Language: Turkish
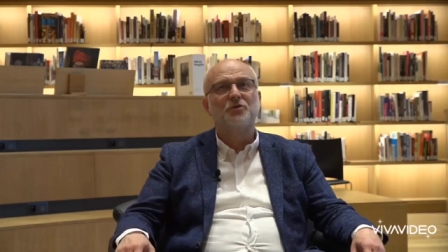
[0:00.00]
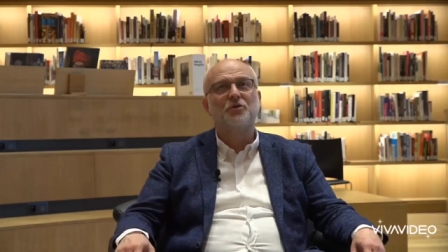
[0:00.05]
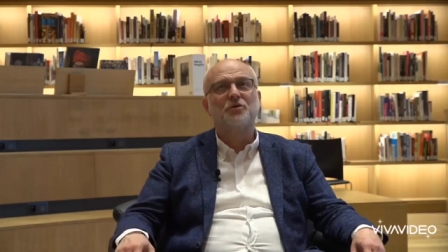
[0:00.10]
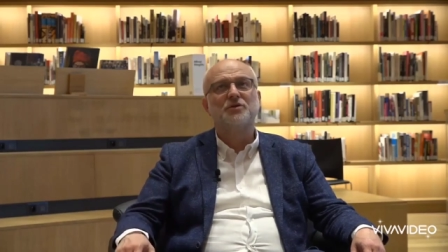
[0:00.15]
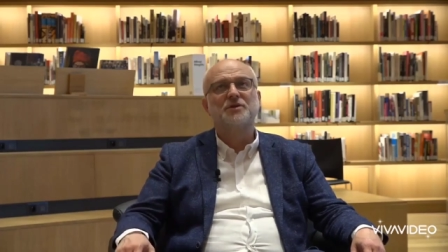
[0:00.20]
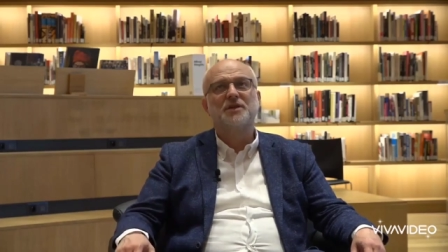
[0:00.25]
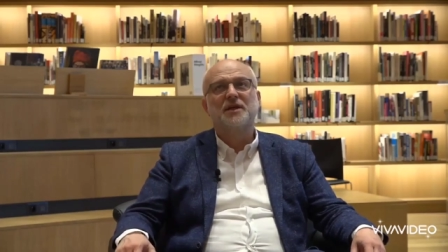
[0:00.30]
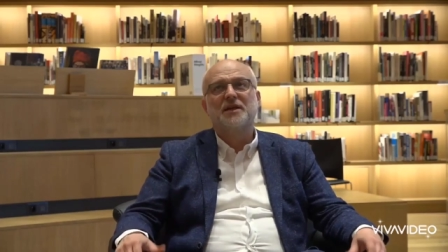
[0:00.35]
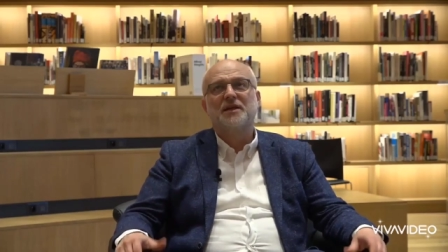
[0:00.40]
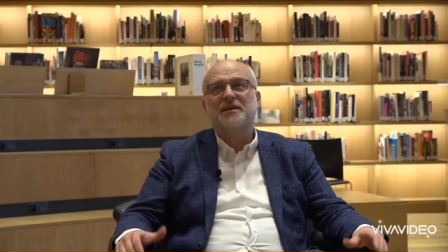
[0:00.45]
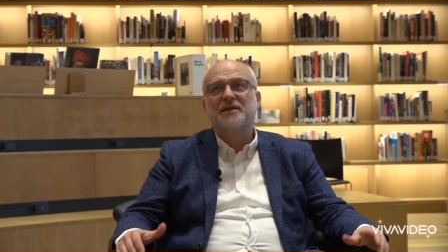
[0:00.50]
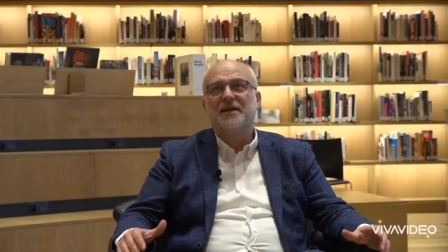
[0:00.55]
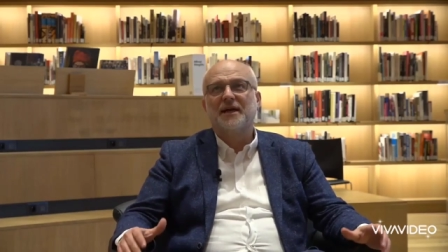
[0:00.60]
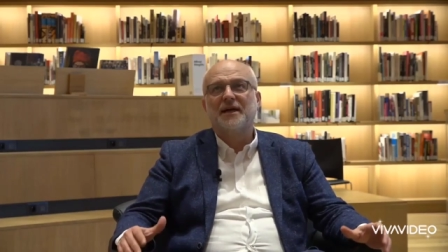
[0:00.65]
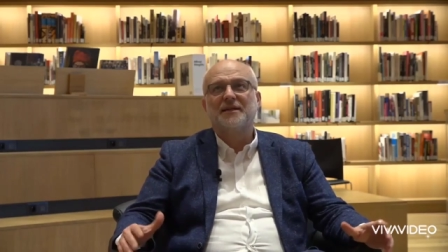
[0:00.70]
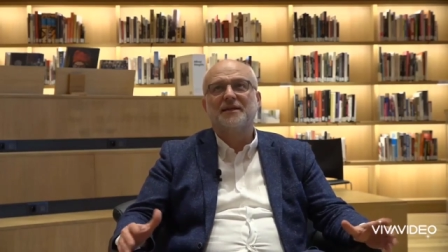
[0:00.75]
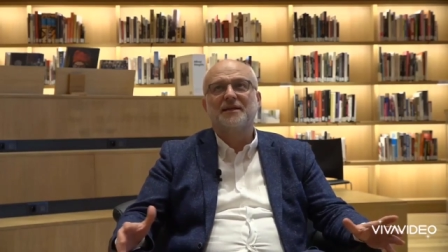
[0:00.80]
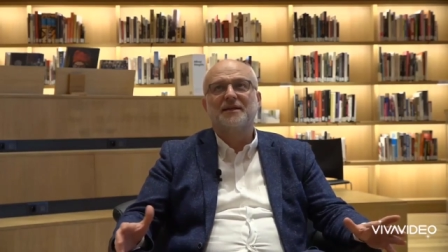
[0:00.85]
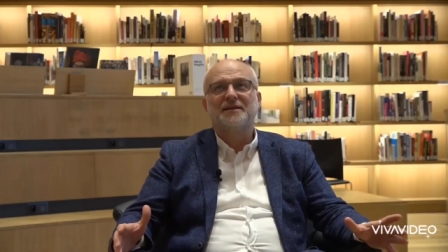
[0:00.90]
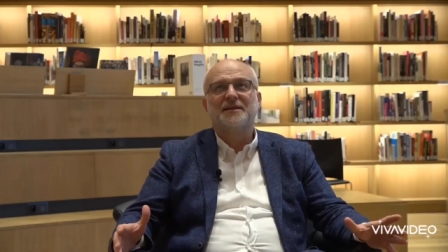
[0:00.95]
Yoksa
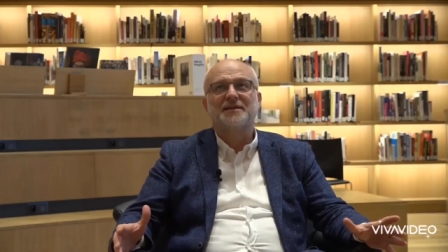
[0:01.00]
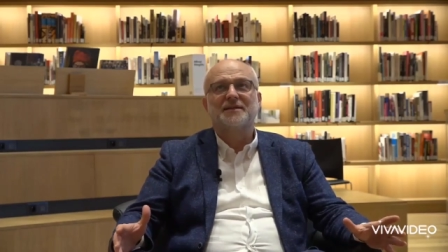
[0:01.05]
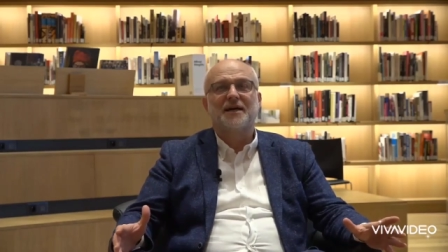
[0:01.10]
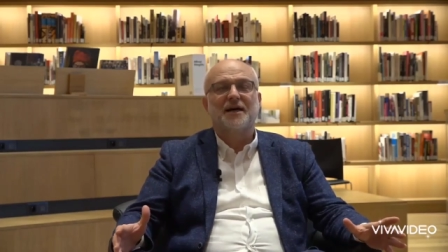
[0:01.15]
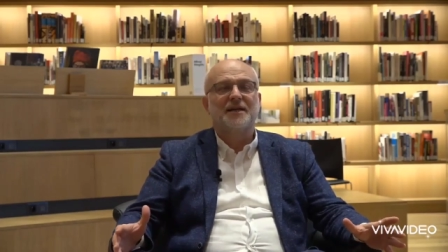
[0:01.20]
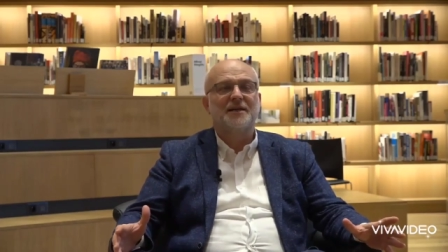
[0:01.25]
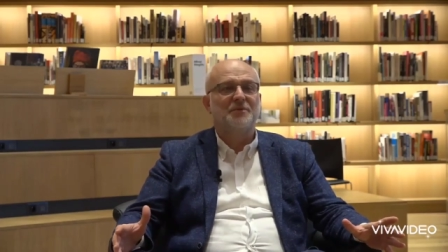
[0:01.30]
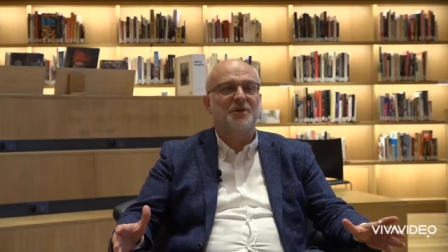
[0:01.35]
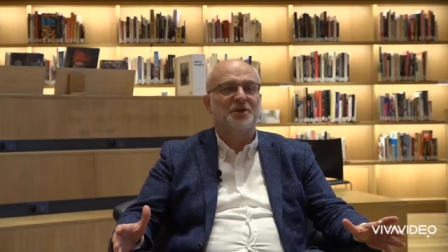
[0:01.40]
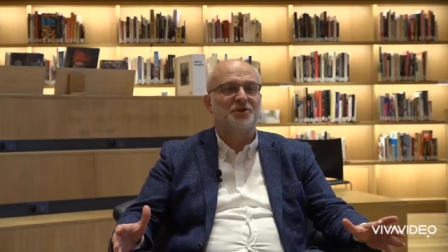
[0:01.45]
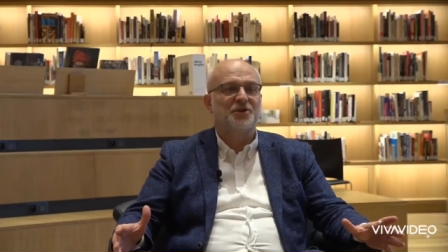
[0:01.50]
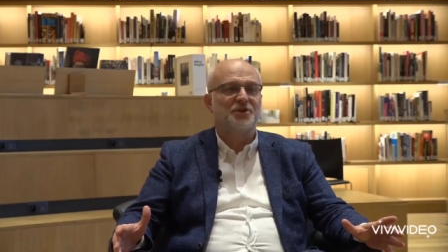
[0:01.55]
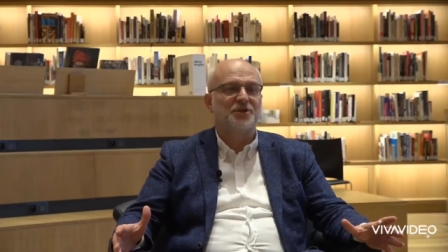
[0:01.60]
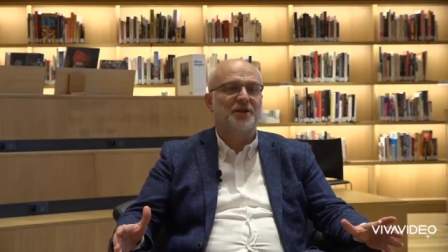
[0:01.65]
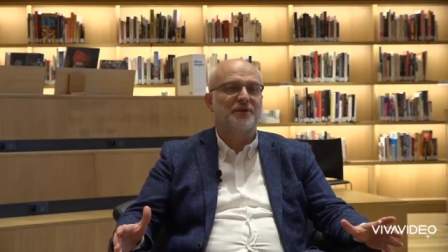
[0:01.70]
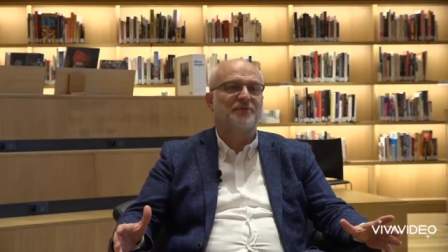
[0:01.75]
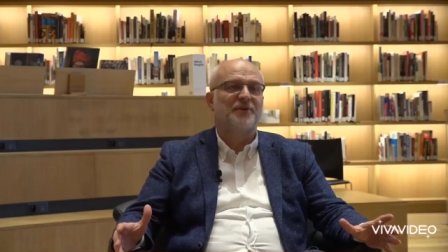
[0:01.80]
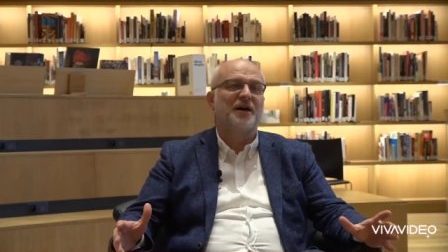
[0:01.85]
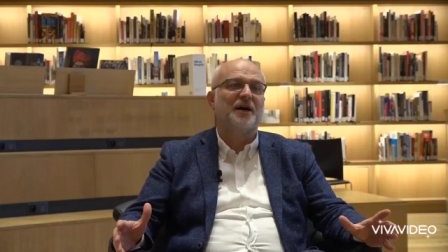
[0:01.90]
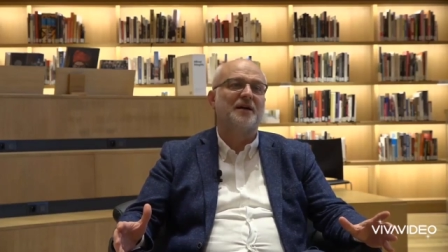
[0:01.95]
kendileri de
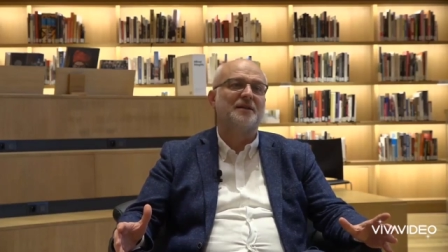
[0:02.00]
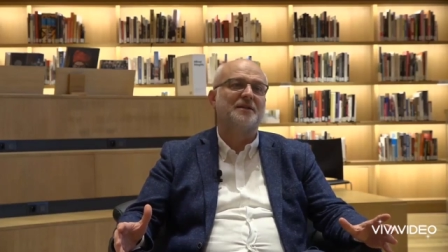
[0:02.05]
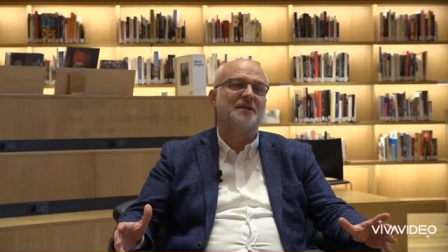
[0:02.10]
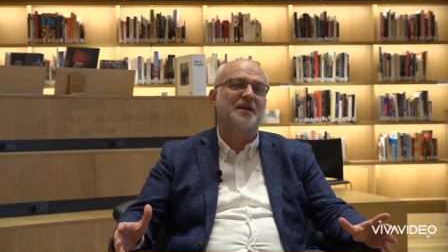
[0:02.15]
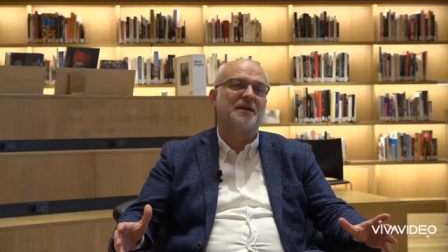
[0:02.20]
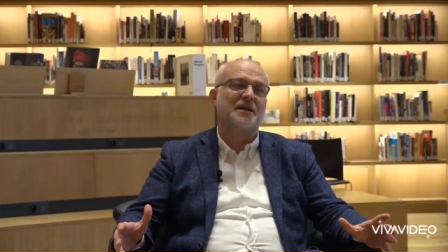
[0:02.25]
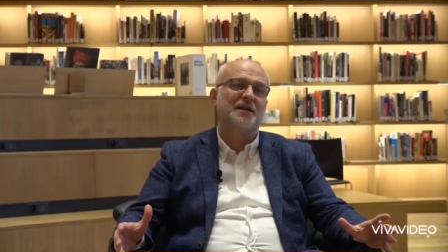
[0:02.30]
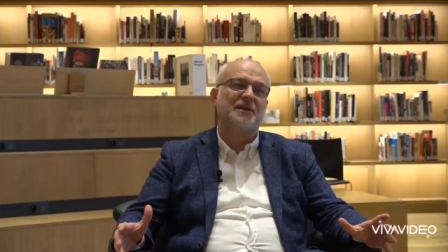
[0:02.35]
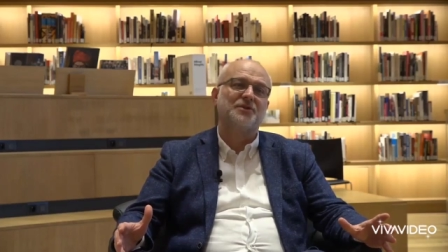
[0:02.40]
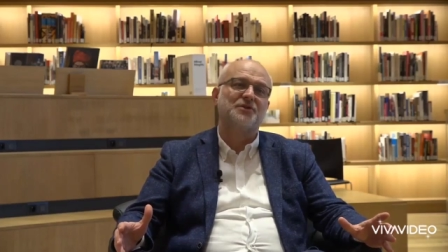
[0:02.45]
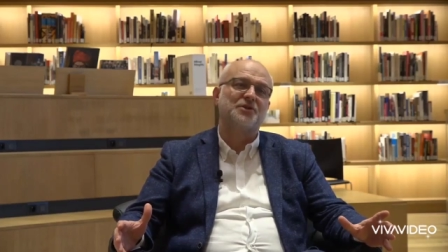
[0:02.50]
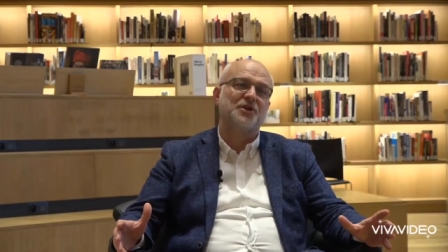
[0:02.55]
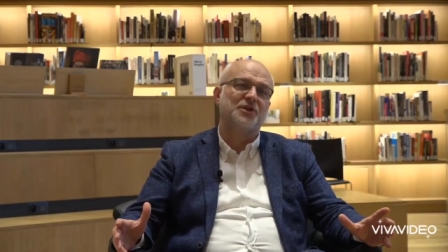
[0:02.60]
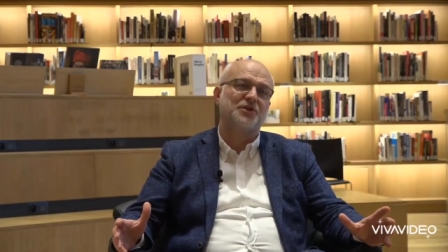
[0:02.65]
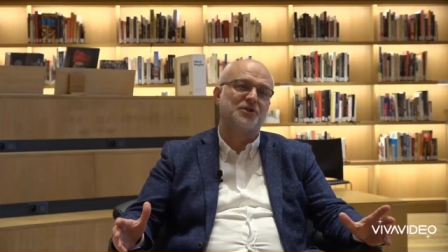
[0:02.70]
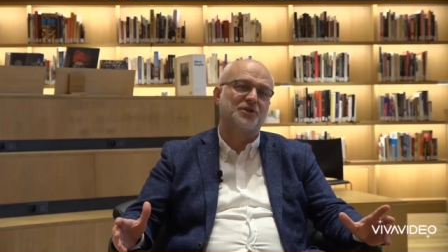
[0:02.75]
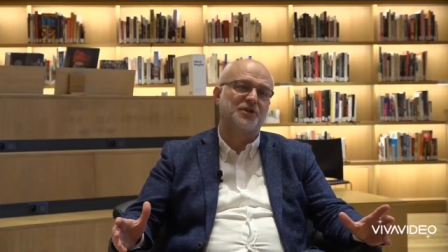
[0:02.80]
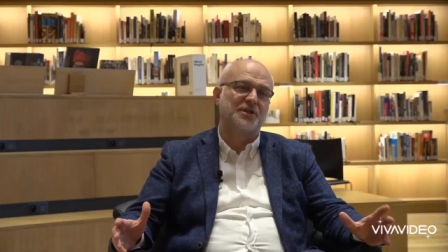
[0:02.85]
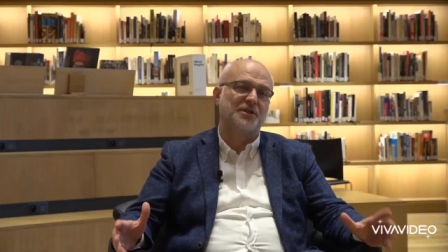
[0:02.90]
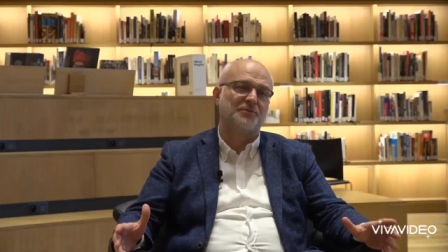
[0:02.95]
zalimleşecek ve altta kalanın
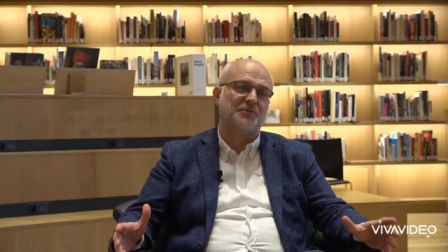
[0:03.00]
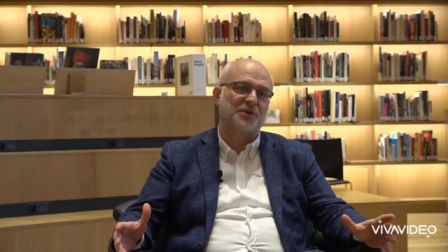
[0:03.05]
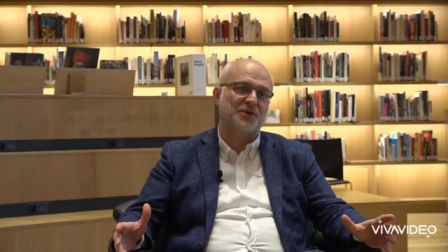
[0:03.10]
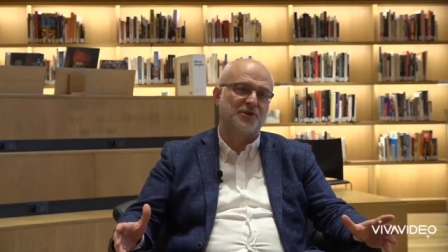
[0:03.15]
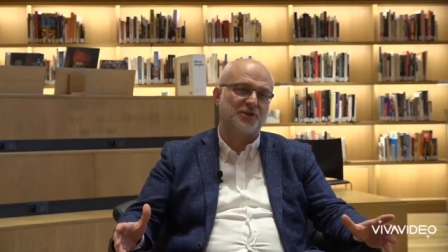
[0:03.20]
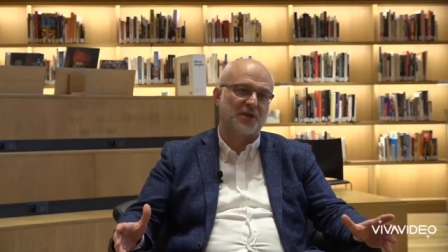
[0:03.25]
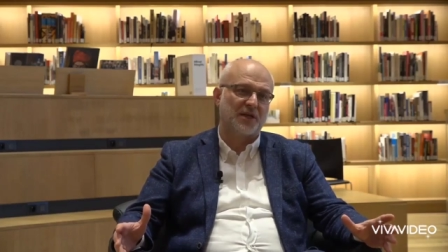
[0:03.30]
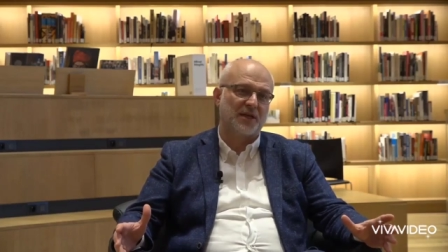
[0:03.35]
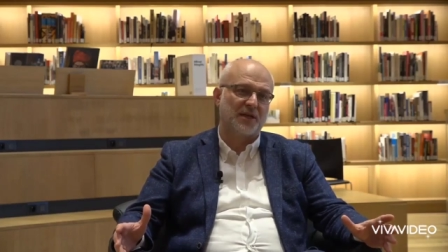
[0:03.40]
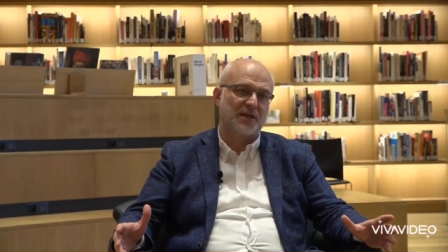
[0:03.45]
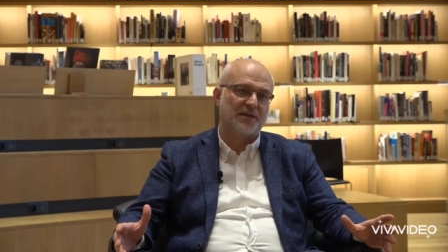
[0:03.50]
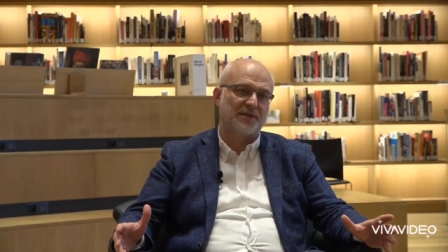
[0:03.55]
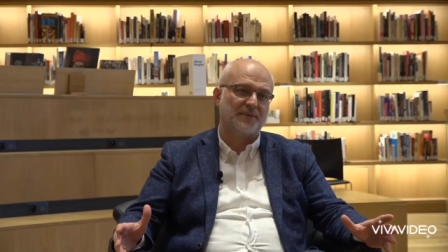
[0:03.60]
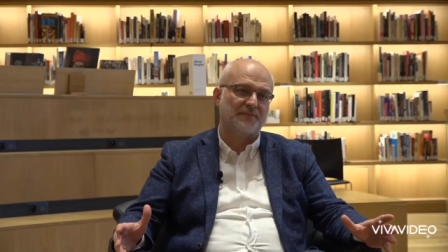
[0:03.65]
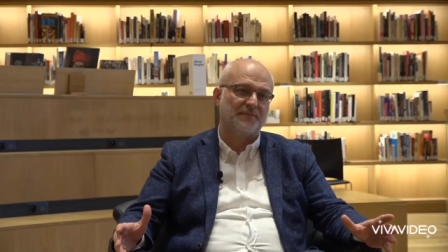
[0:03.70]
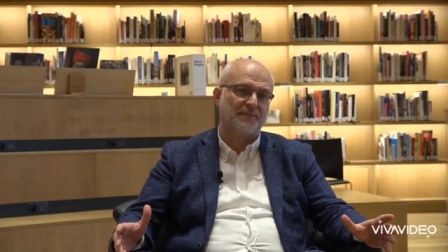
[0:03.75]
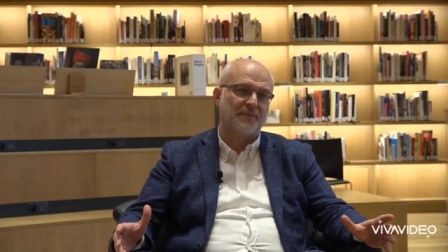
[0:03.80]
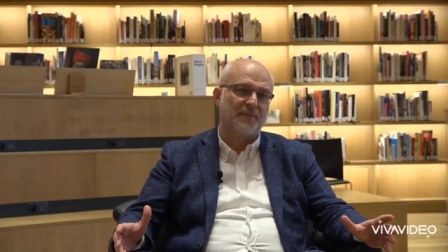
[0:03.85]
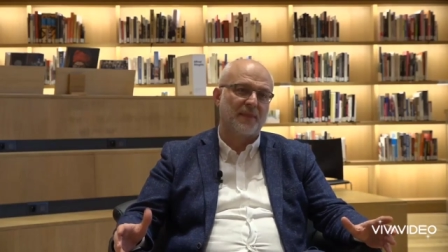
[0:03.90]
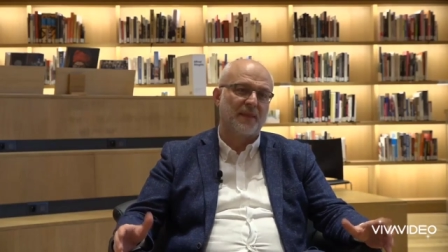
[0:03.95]
canı çıksın mı diyecekler.